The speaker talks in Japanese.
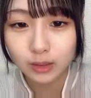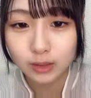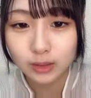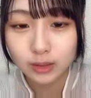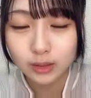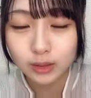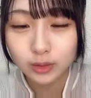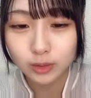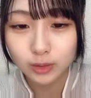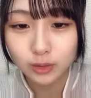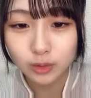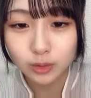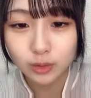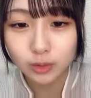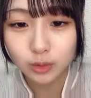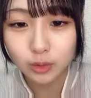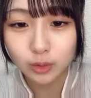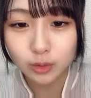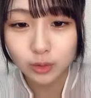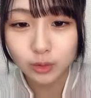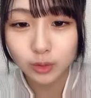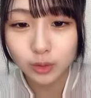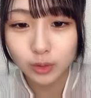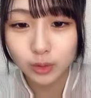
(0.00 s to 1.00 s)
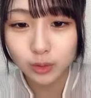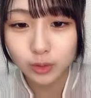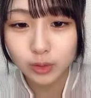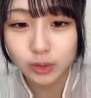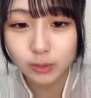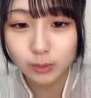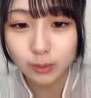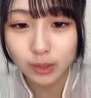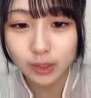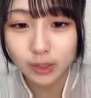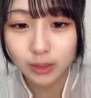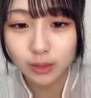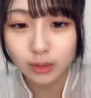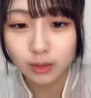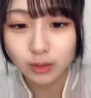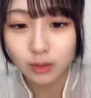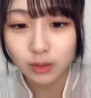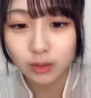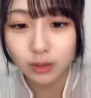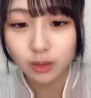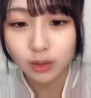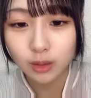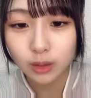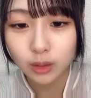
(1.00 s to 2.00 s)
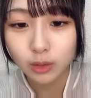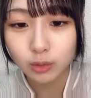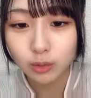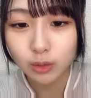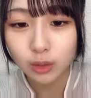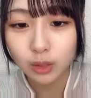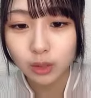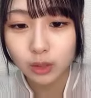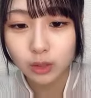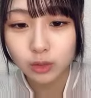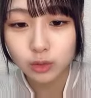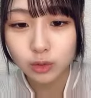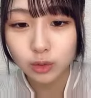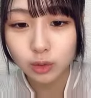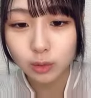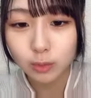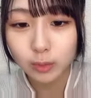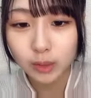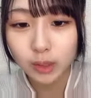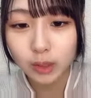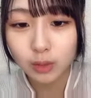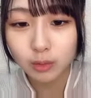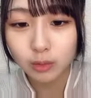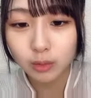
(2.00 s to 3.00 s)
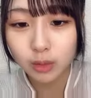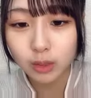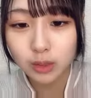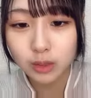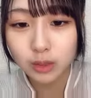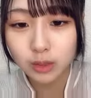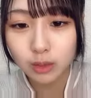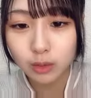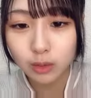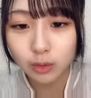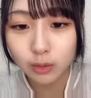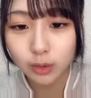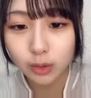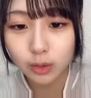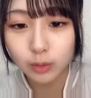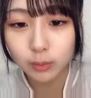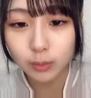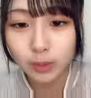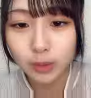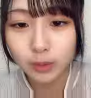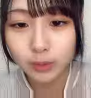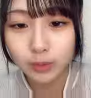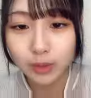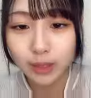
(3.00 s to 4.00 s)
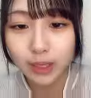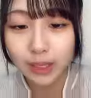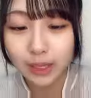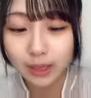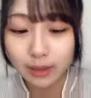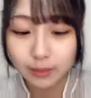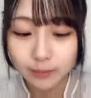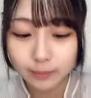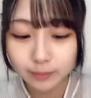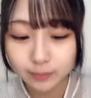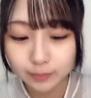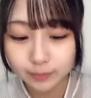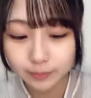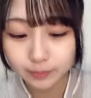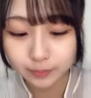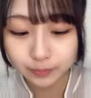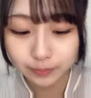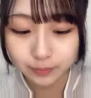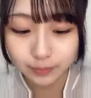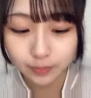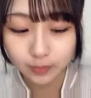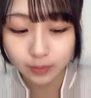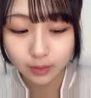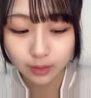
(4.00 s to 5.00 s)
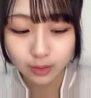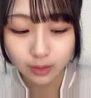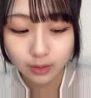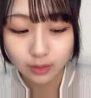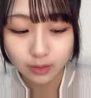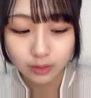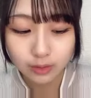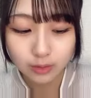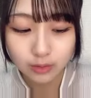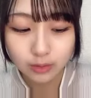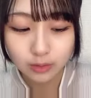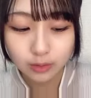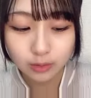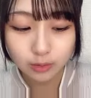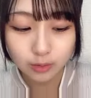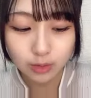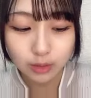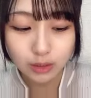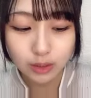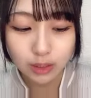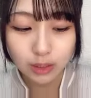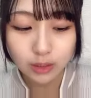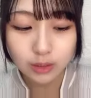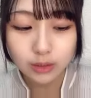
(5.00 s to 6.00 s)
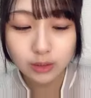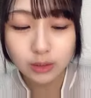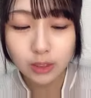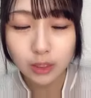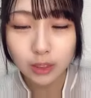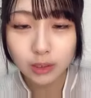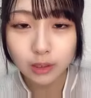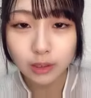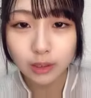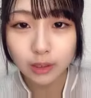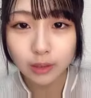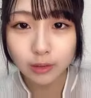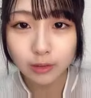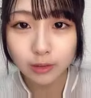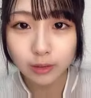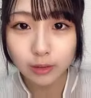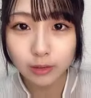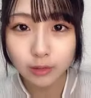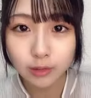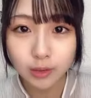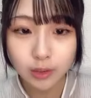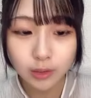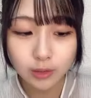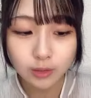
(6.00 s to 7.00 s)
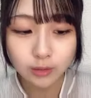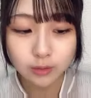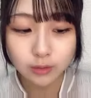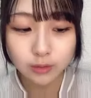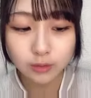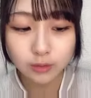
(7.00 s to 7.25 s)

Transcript: そう15分の表示まで今日なんか照明の感じが可愛く見えるえこれ3段階あるんだよね